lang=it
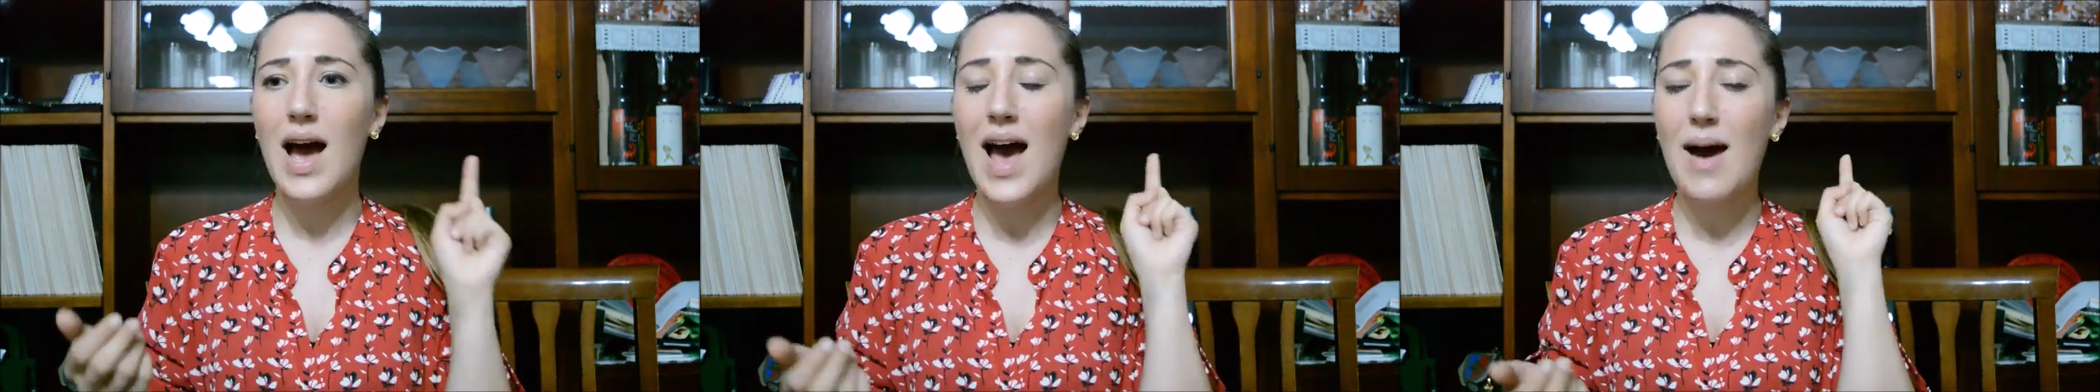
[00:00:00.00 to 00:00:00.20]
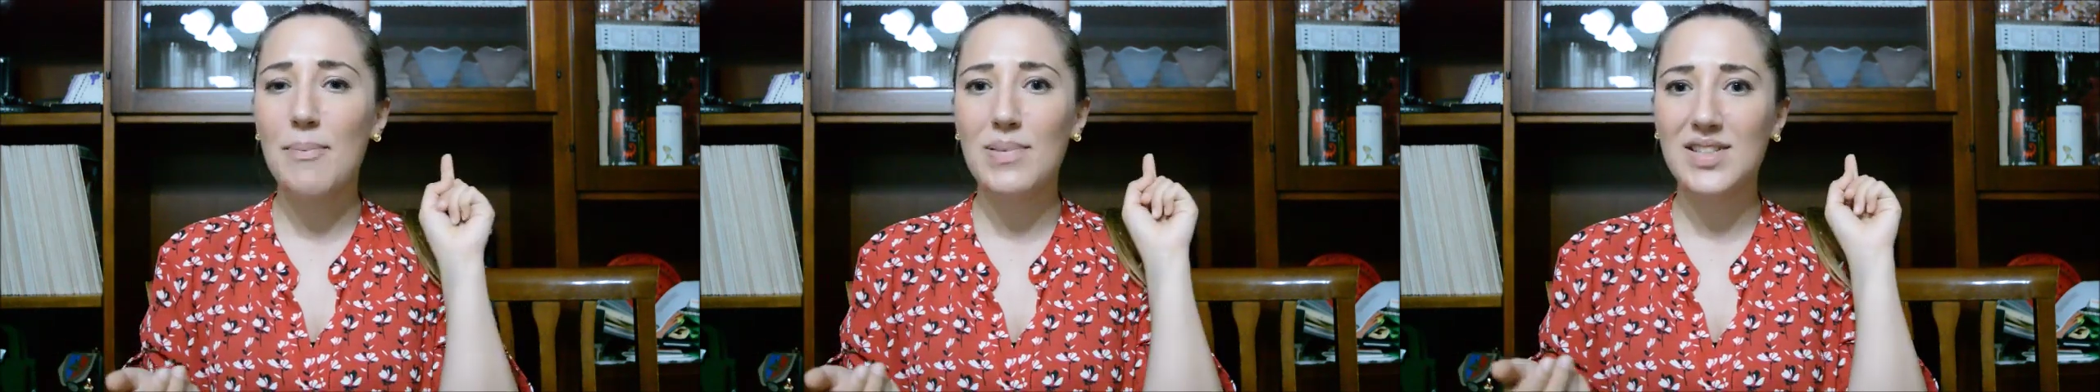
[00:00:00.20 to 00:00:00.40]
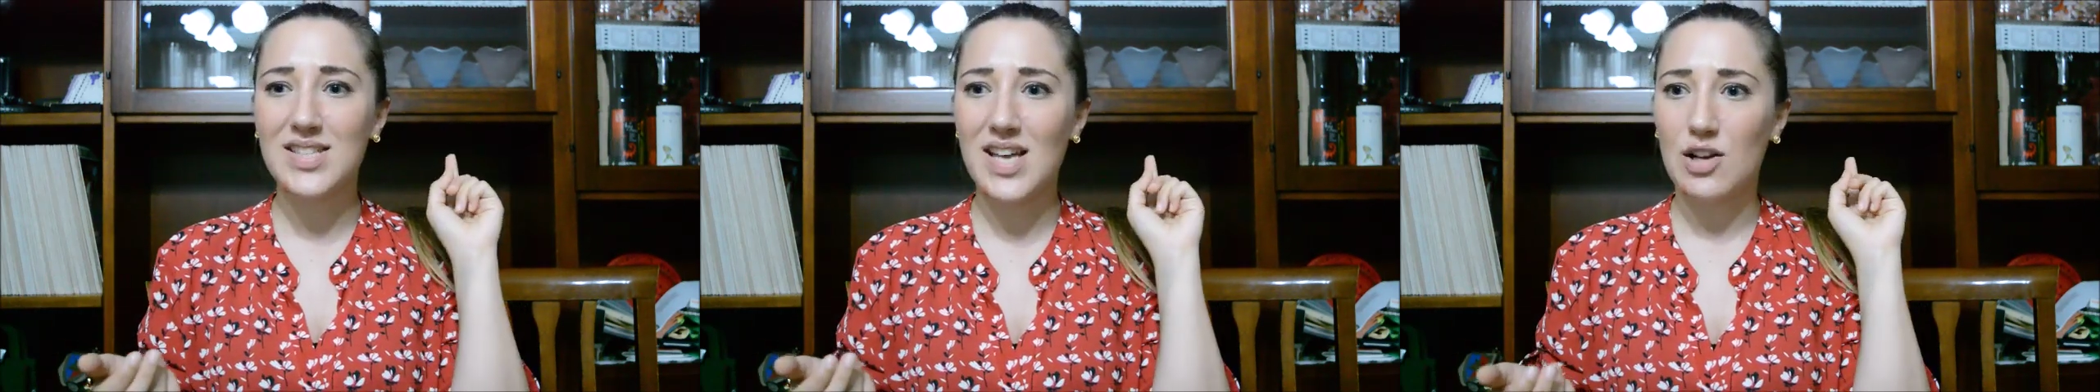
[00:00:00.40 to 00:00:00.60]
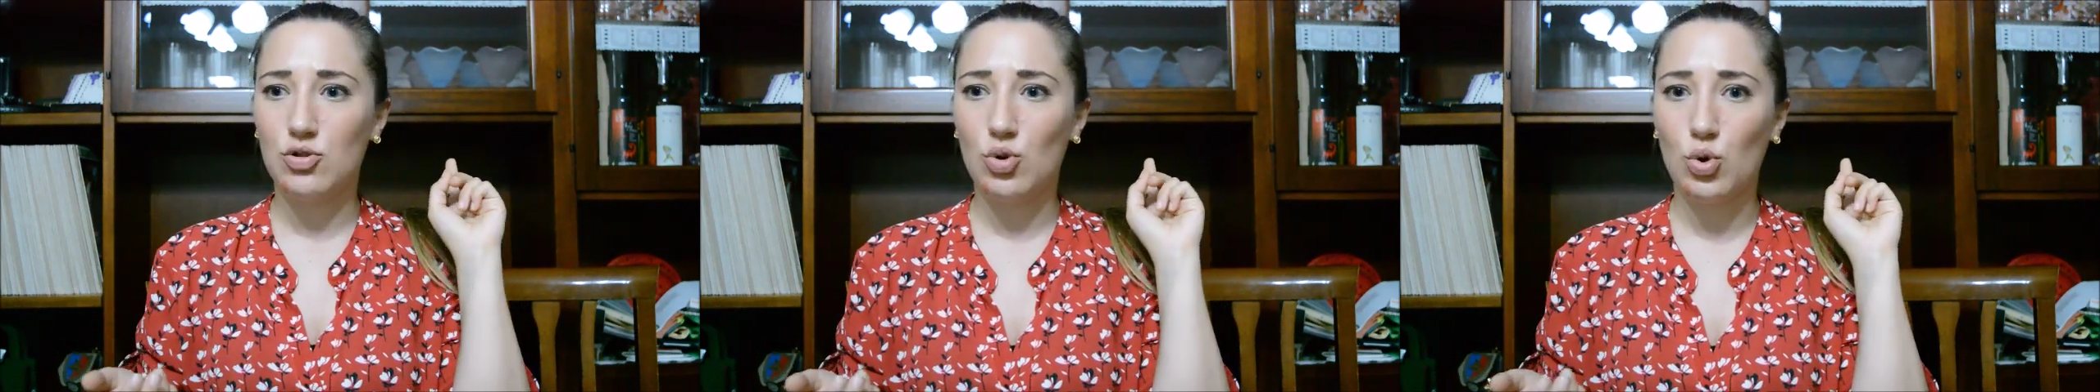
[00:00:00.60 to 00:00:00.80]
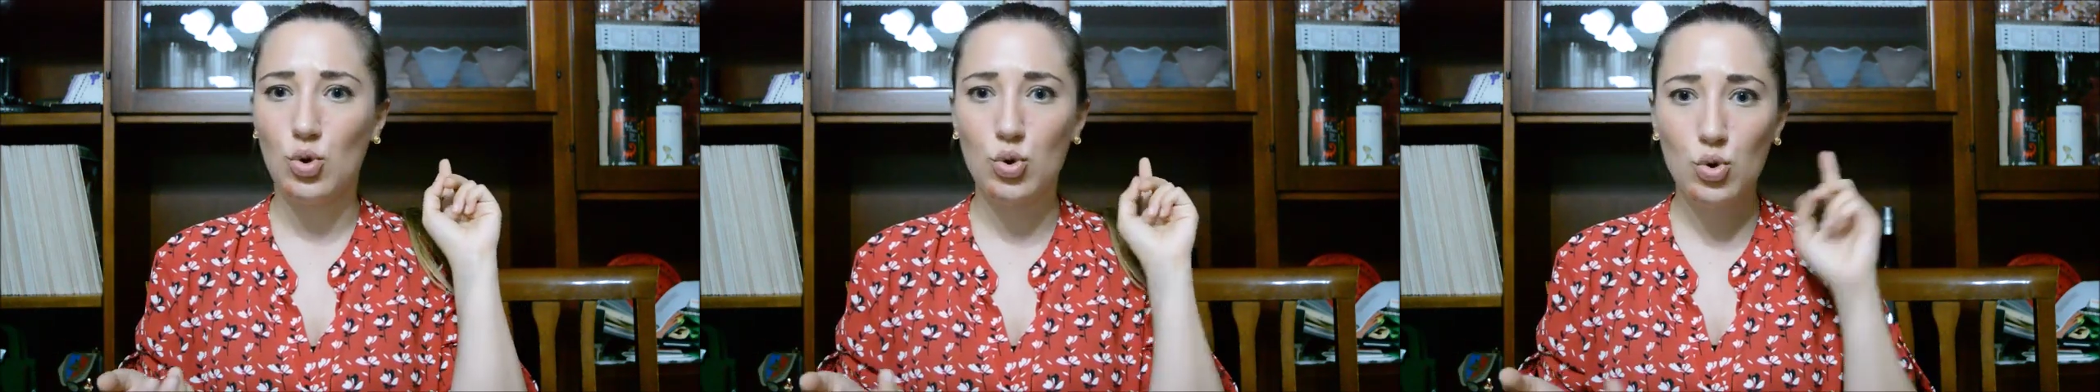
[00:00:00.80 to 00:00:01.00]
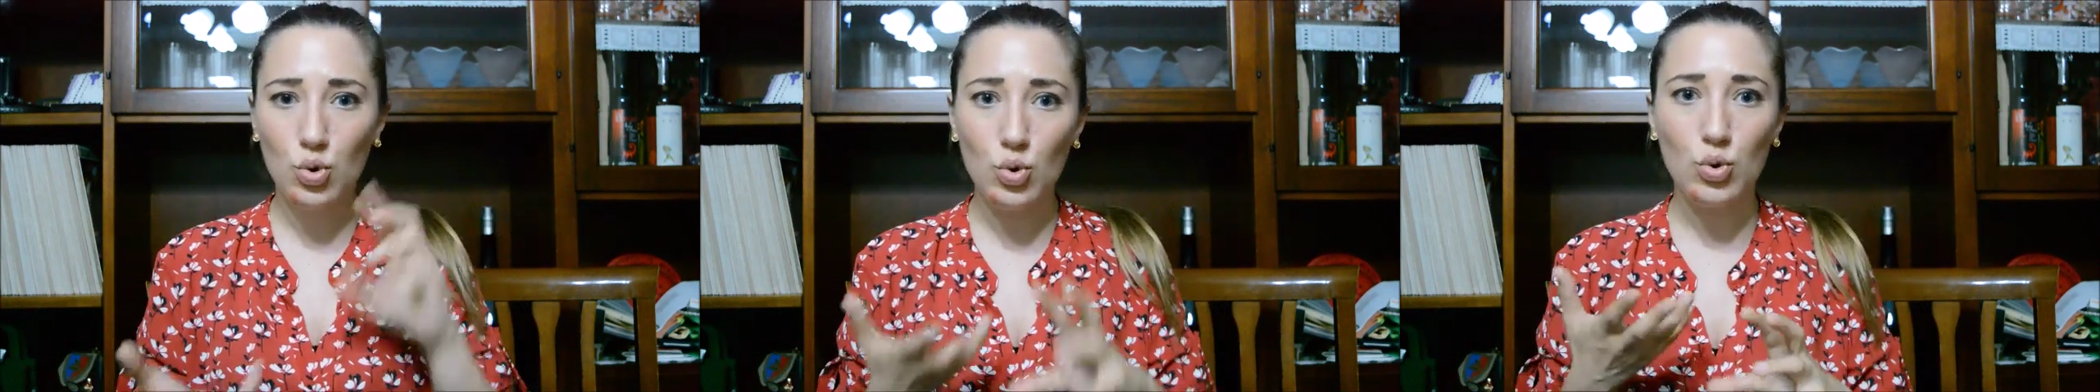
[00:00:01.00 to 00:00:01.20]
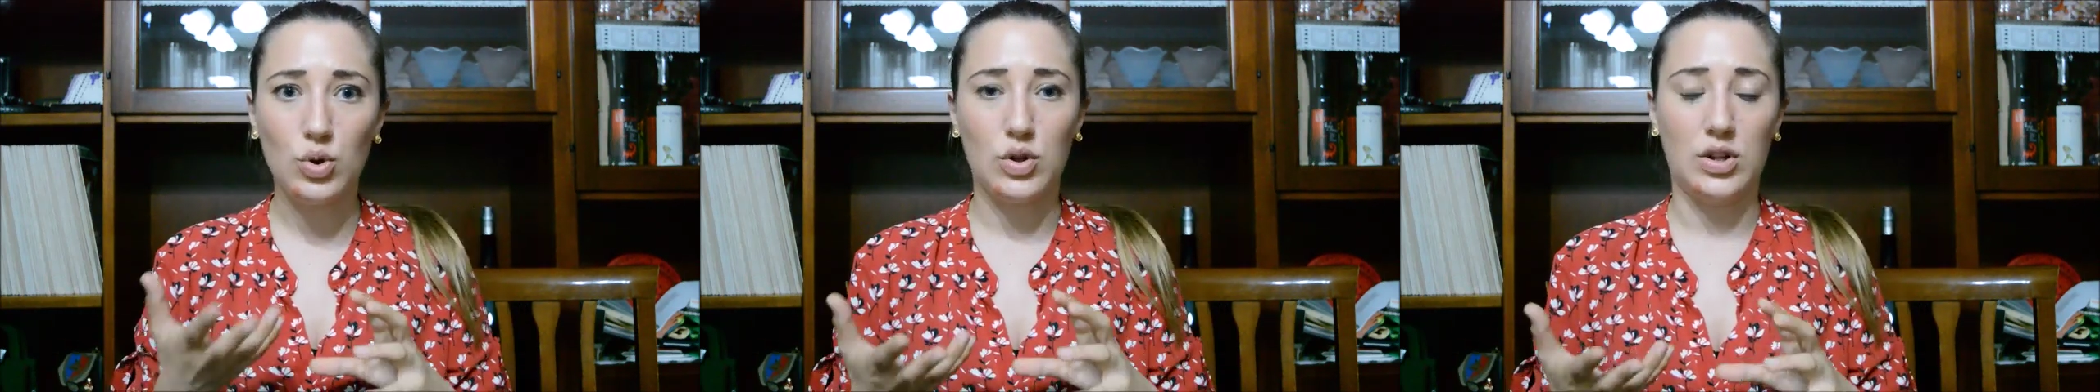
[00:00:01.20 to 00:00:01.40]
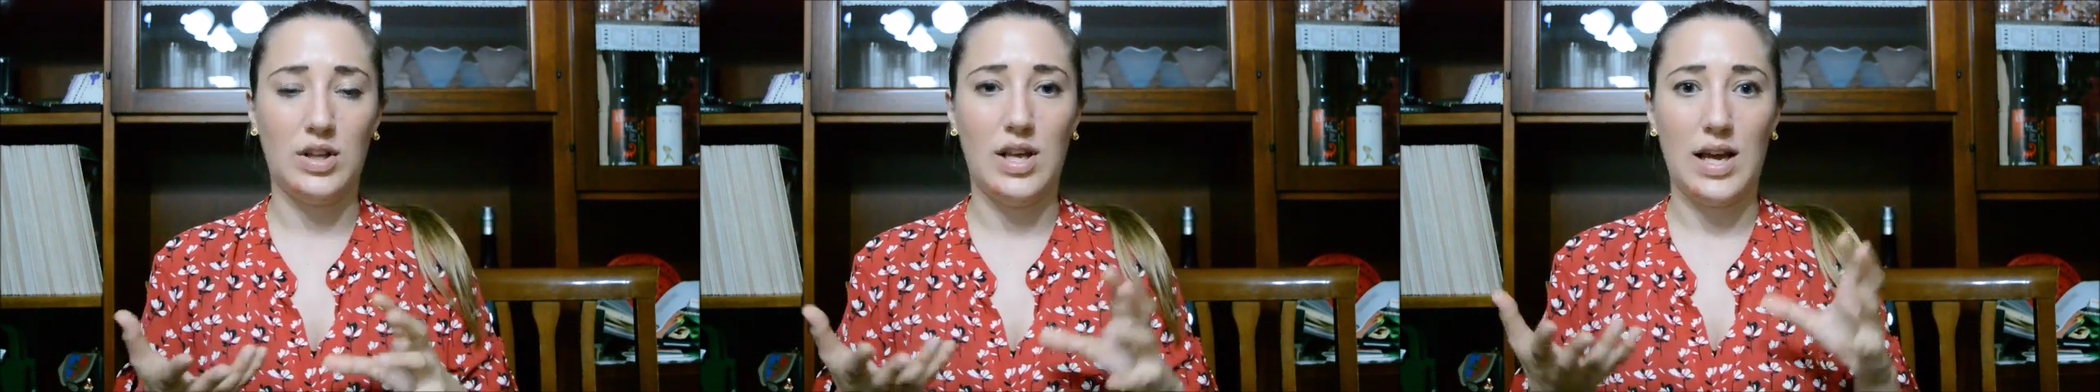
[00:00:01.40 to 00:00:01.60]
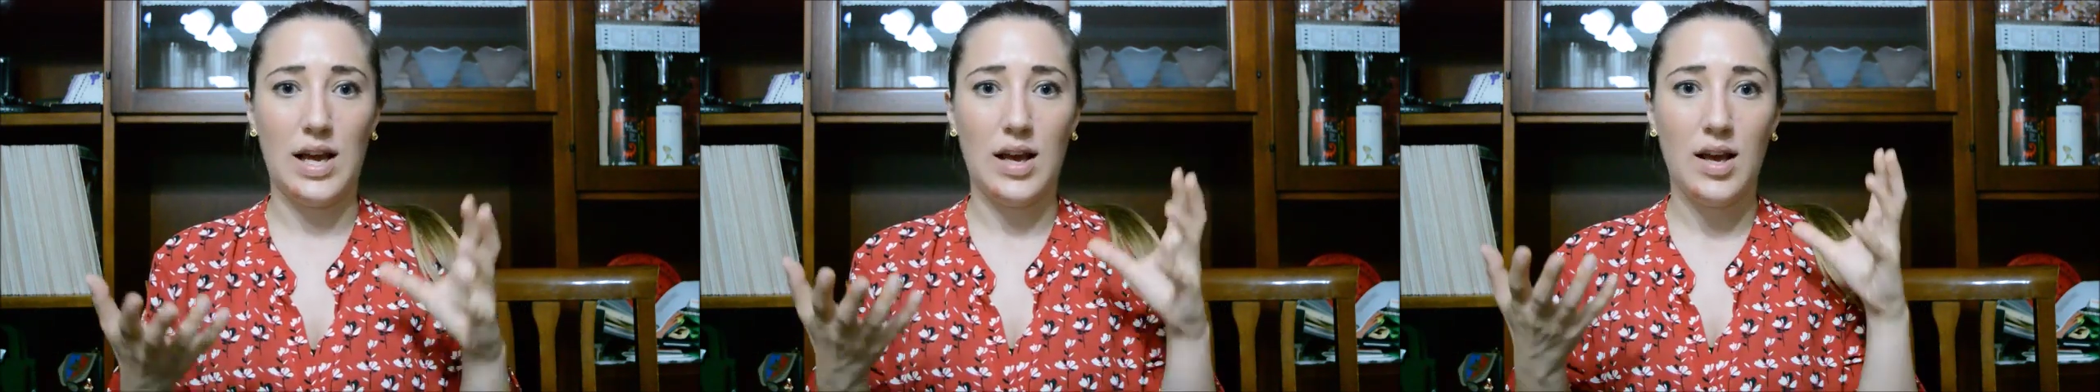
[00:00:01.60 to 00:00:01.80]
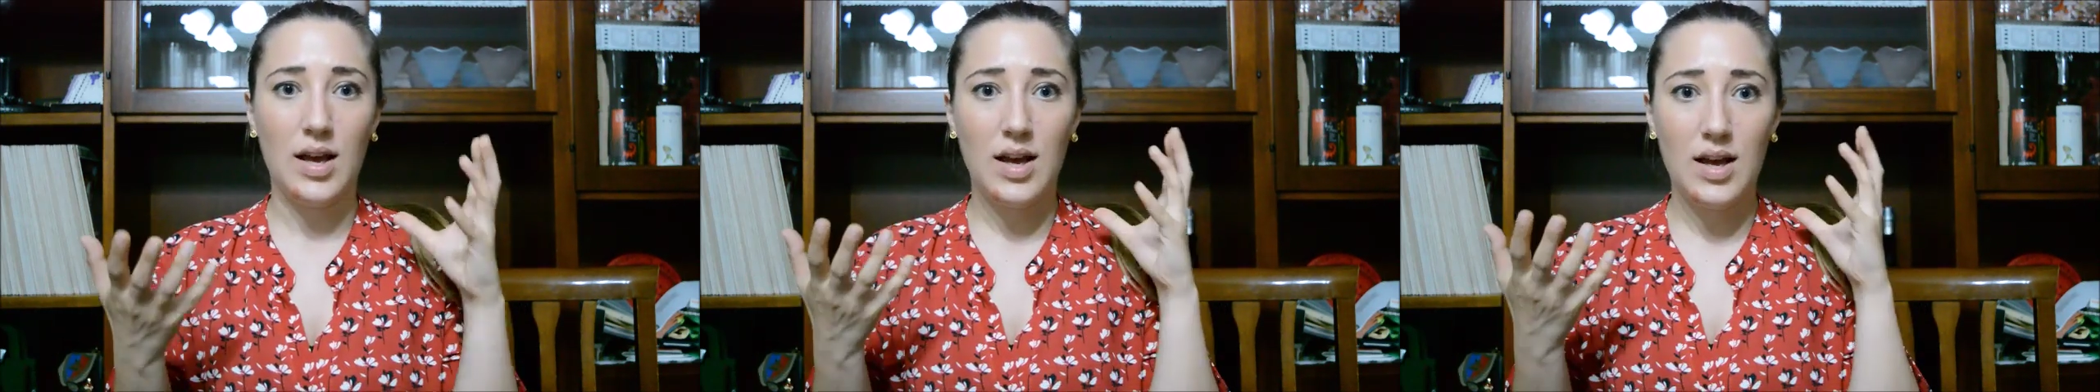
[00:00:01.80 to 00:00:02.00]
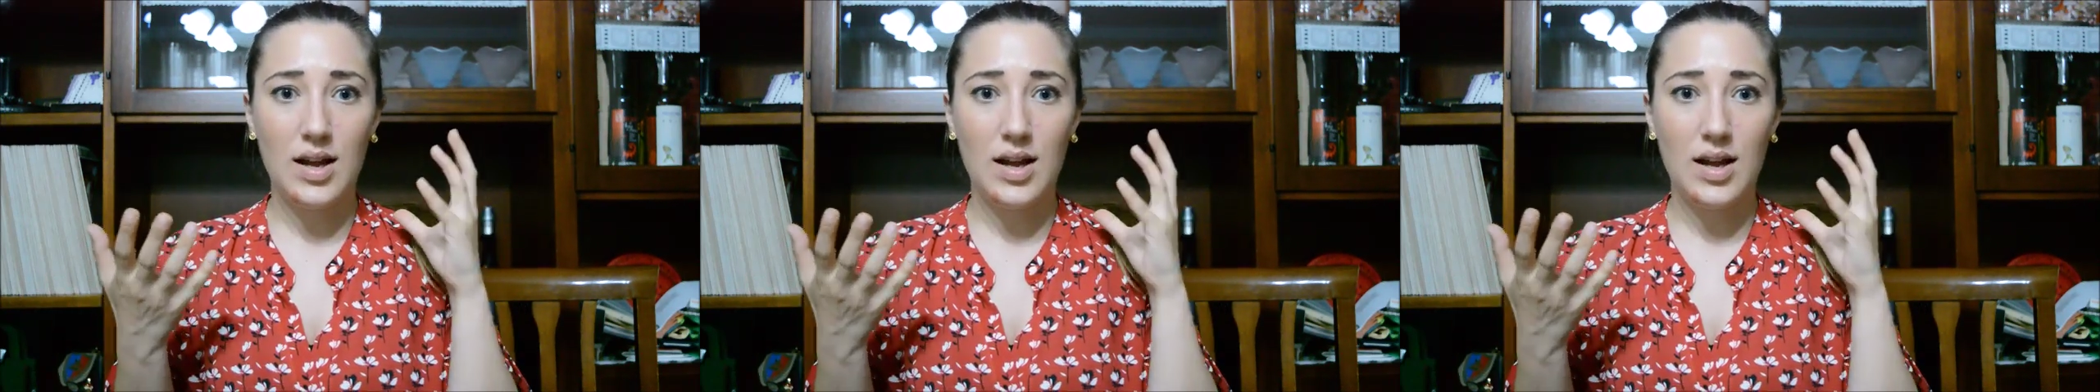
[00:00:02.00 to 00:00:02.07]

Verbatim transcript: ha passato tutte